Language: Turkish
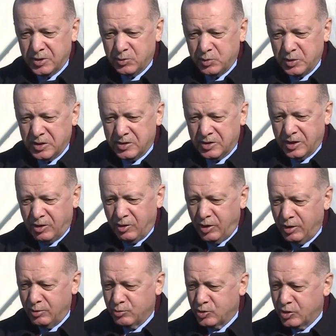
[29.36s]
biz bir
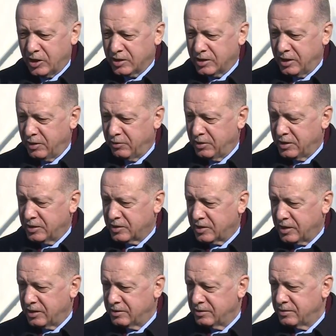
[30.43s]
terörle mücadele
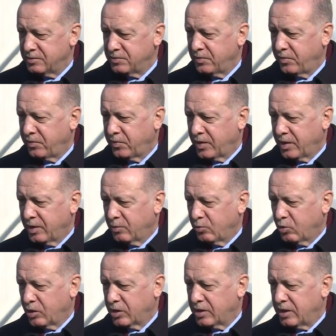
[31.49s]
verirken
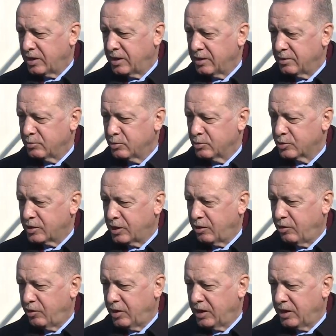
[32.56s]
burada bu
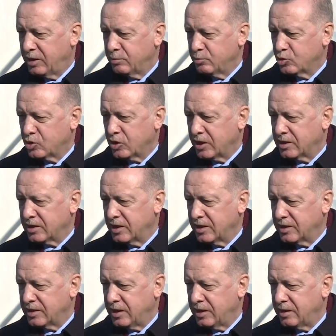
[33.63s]
terörle
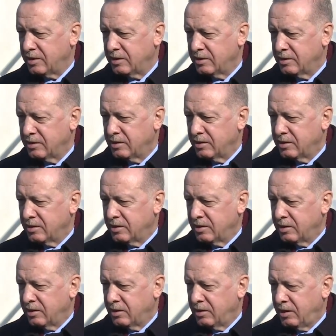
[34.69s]
mücadelede
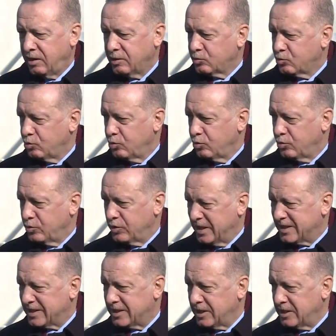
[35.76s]
her türlü
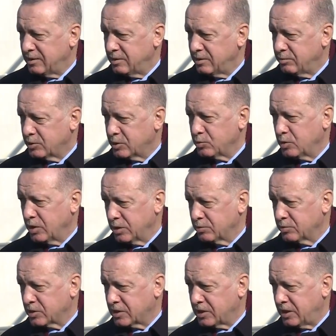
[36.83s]
desteğin bizim
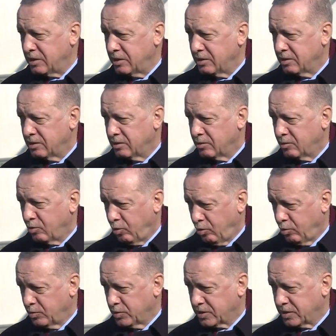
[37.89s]
yanımızda
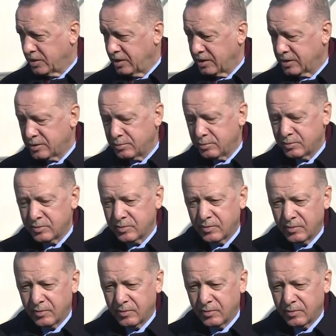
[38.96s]
olması lazım.